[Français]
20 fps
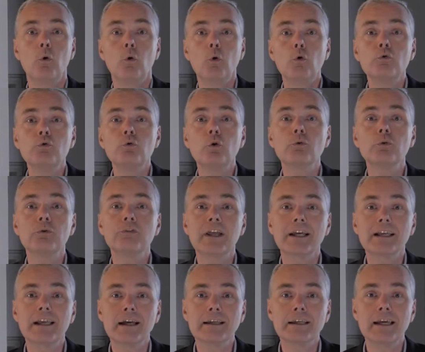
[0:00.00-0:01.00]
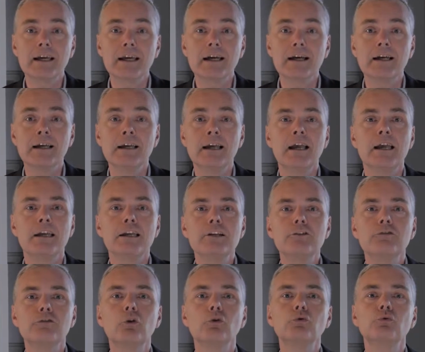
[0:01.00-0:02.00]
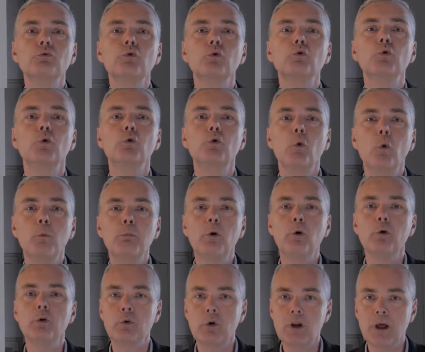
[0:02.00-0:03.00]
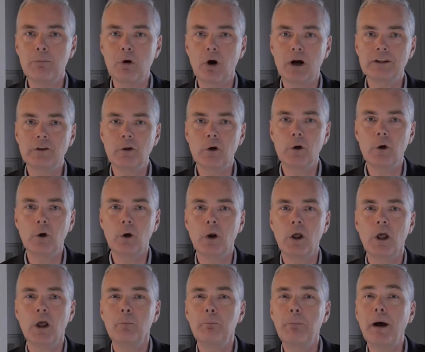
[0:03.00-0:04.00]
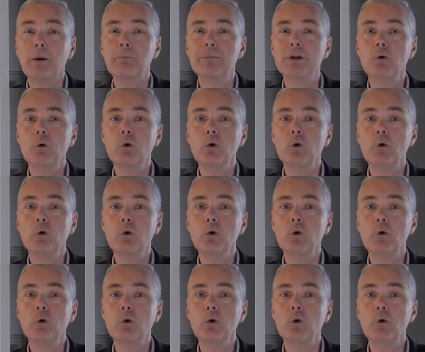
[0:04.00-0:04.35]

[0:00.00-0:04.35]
Au cours de sa carrière, il s'entoure de nombreux collaborateurs, parmi